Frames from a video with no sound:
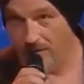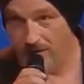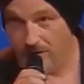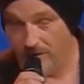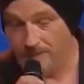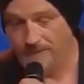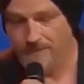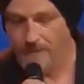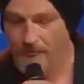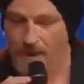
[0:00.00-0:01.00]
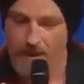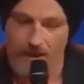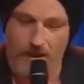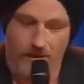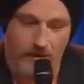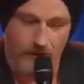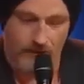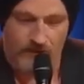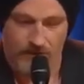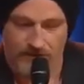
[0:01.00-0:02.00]
Darbietung.
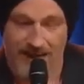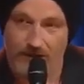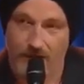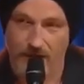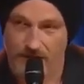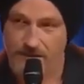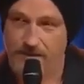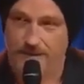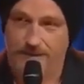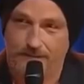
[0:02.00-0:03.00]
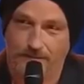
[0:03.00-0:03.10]
Und äh, wir hatten nichts.